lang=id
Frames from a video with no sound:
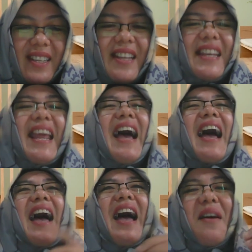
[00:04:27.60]

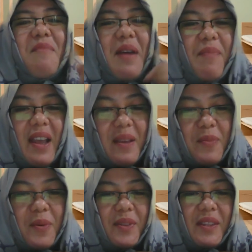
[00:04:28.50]
Nah, Bapak
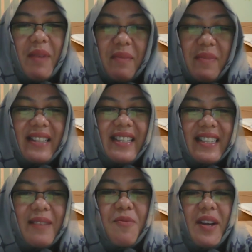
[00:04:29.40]
Ibu, teman belajar
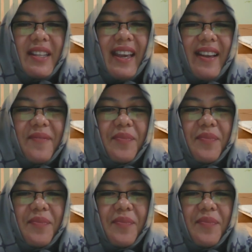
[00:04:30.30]
semuanya,